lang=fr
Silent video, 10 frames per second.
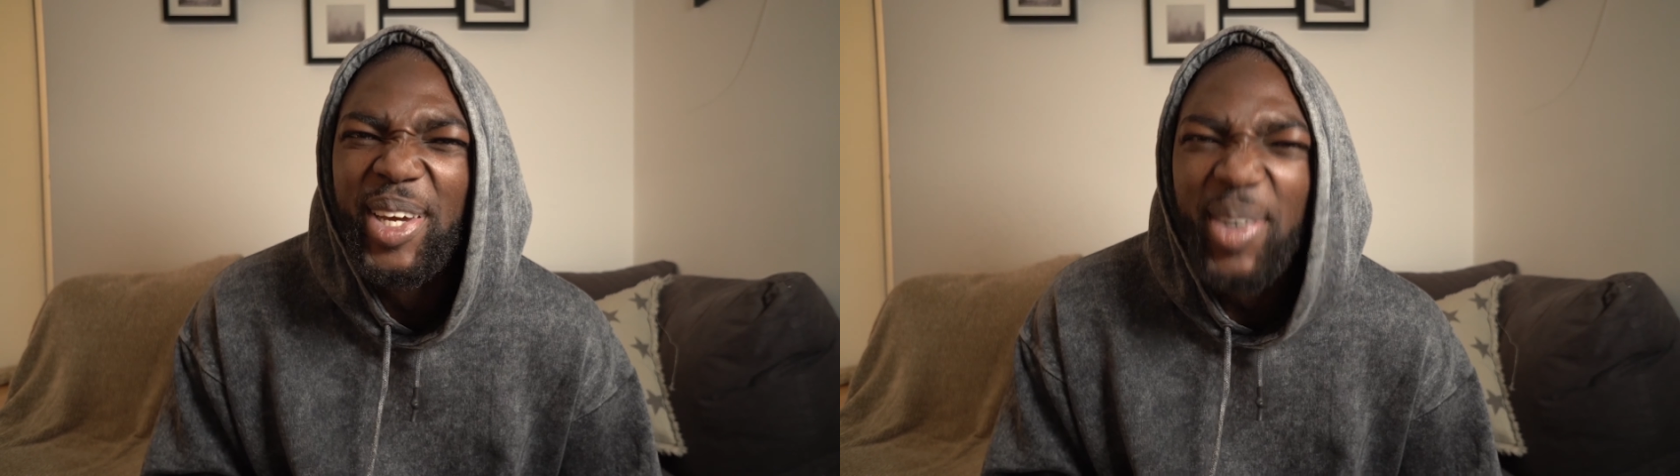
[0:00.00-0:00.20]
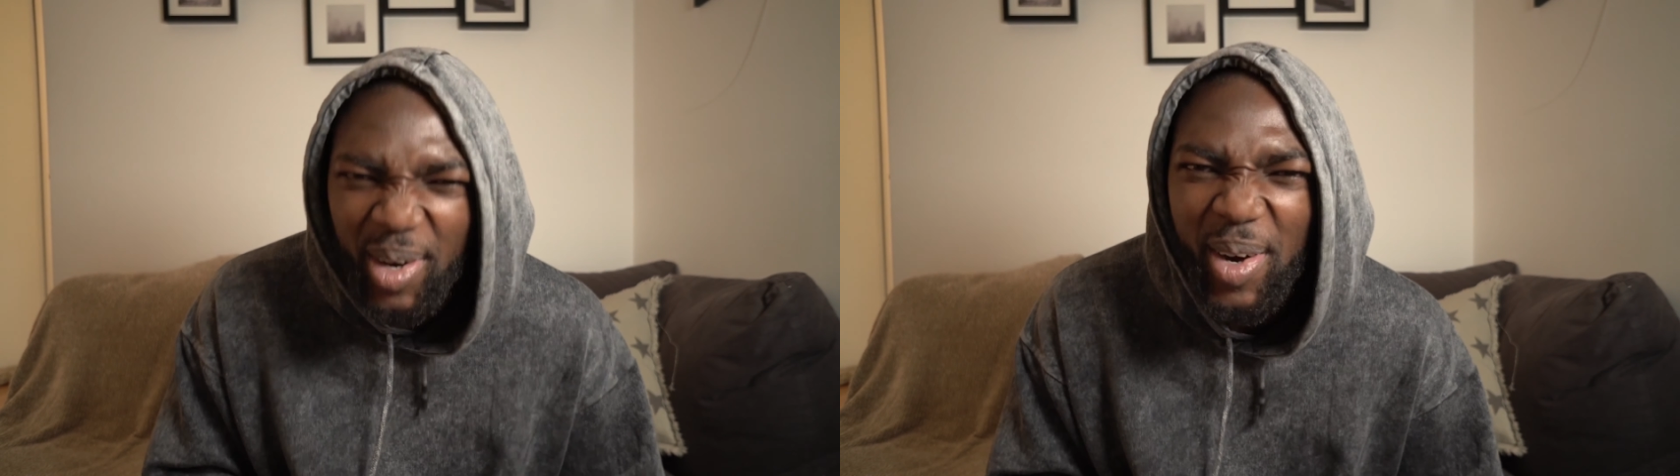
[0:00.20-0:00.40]

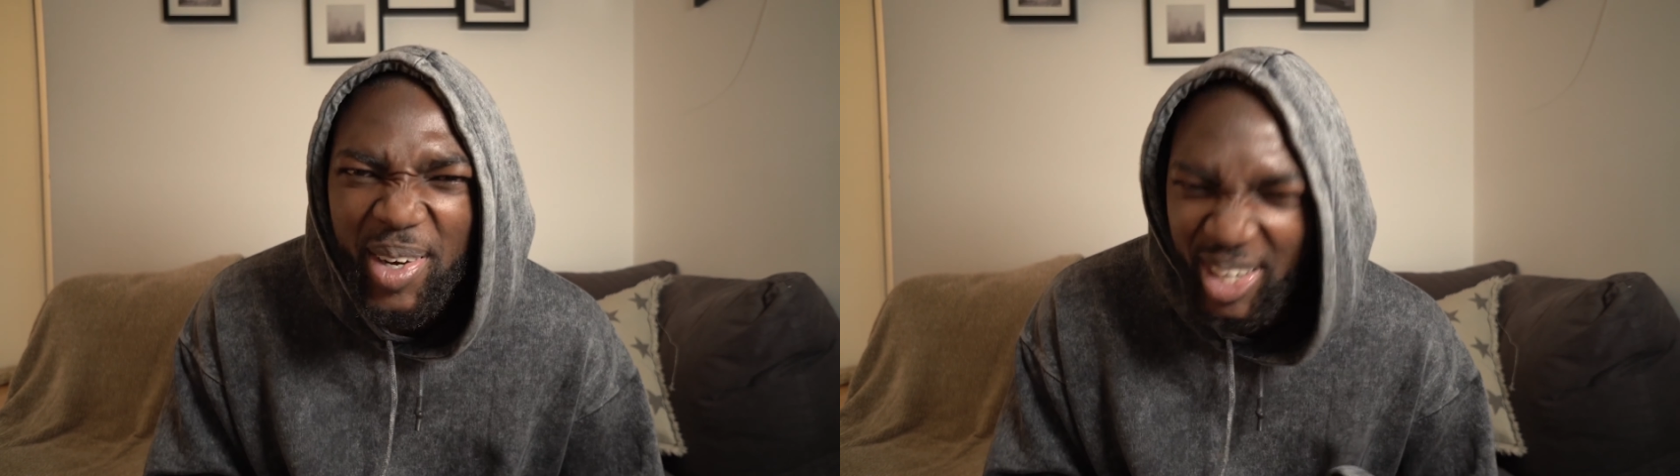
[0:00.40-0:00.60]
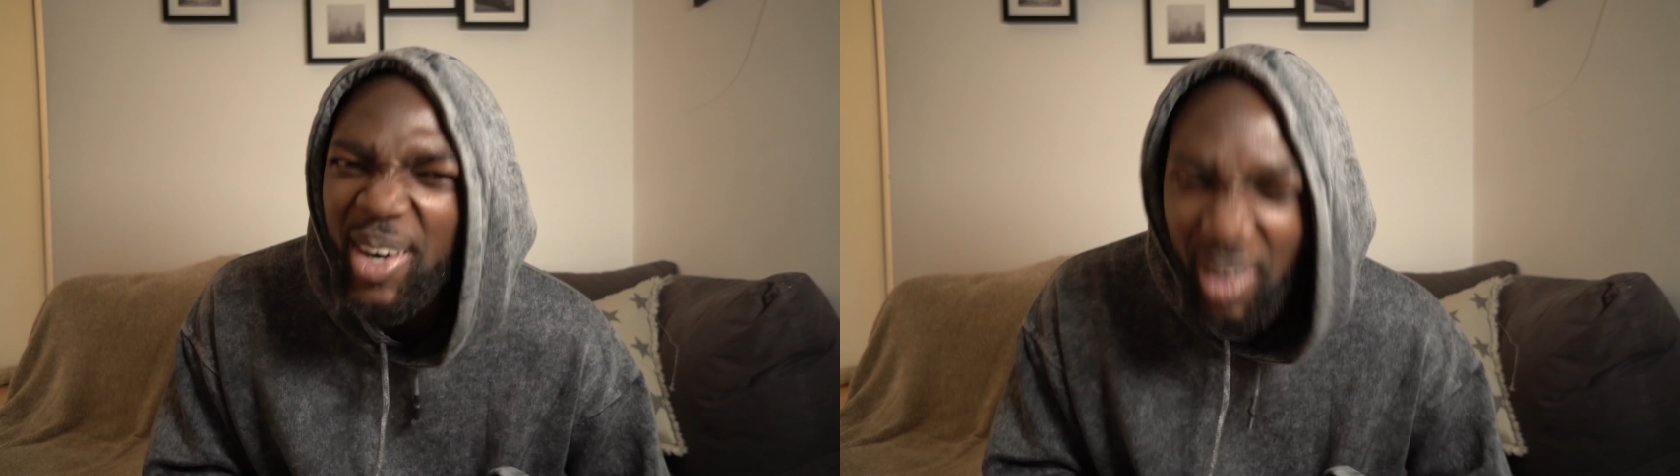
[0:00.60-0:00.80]
et
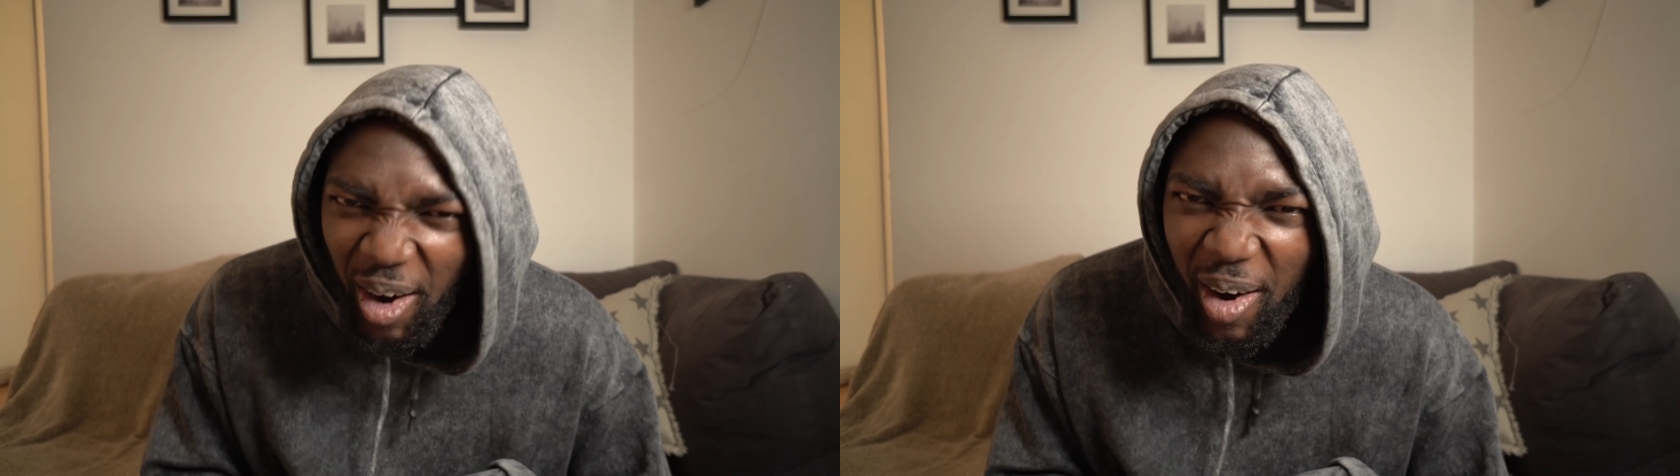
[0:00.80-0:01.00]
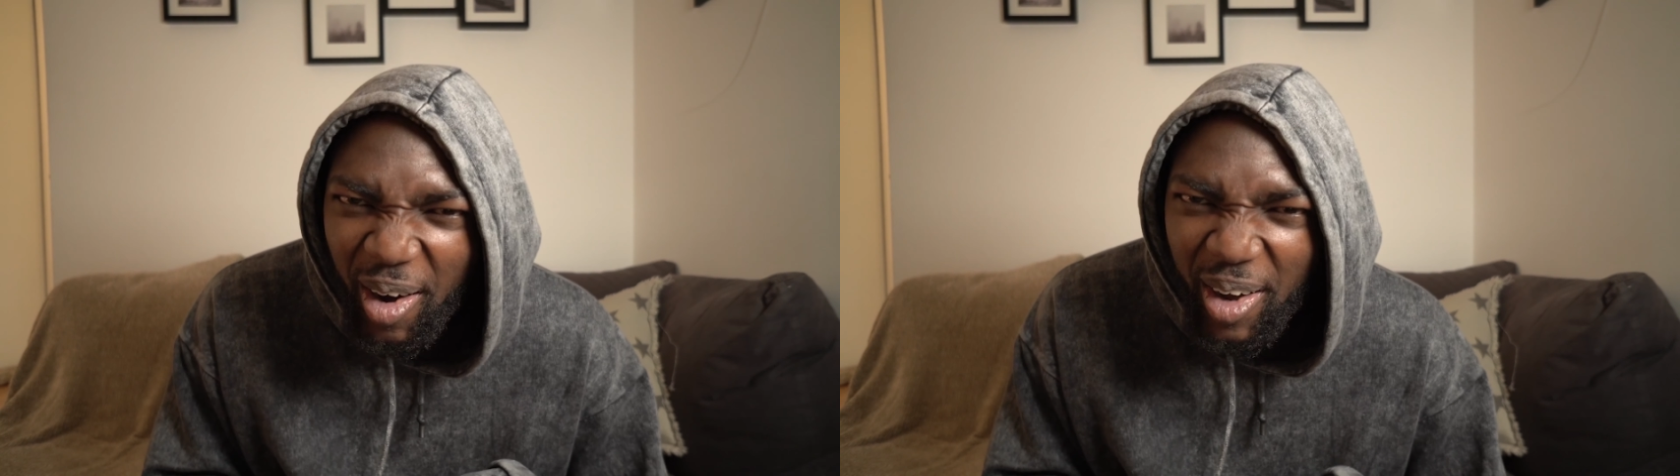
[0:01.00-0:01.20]
encore et
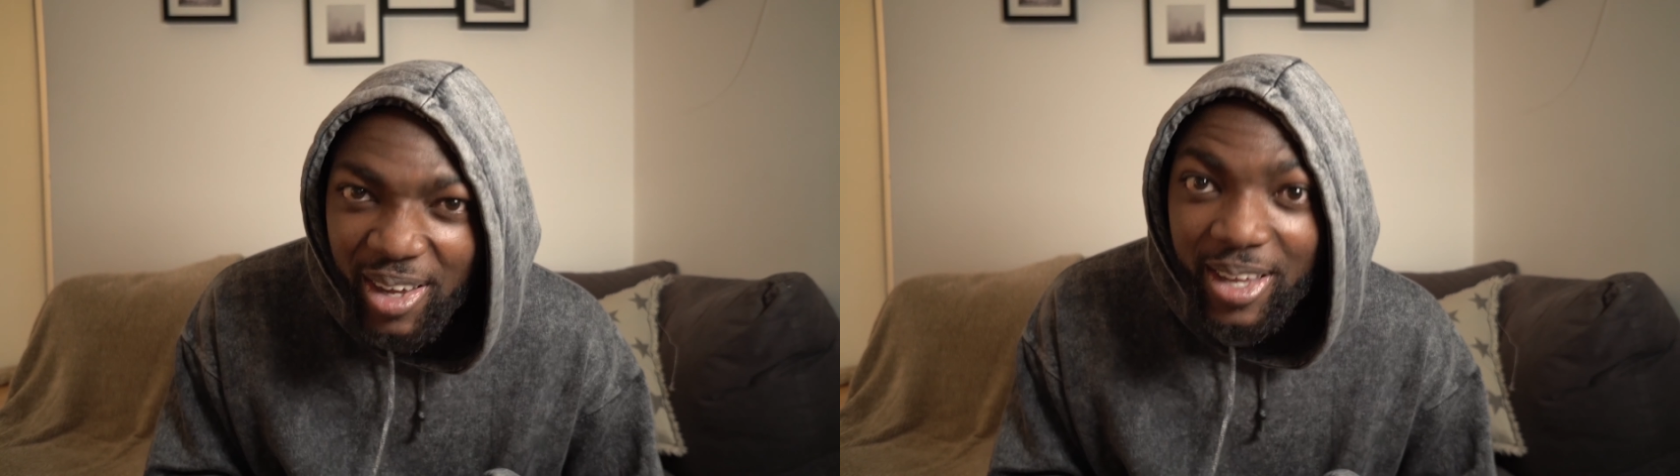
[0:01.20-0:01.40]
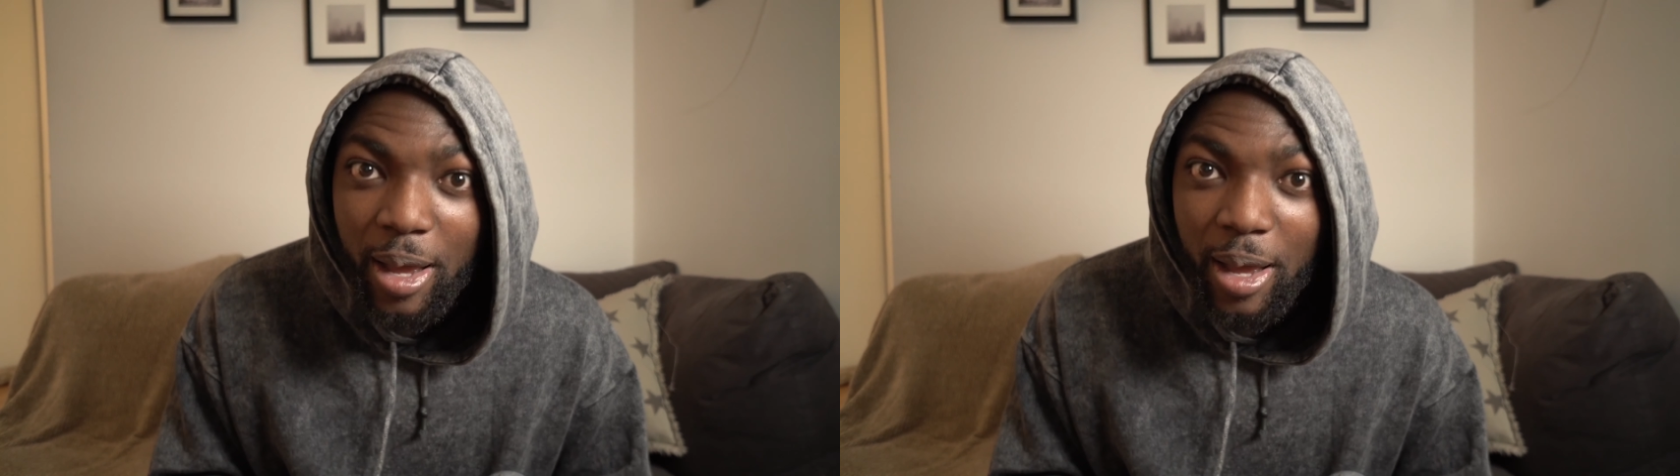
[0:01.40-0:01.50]
encore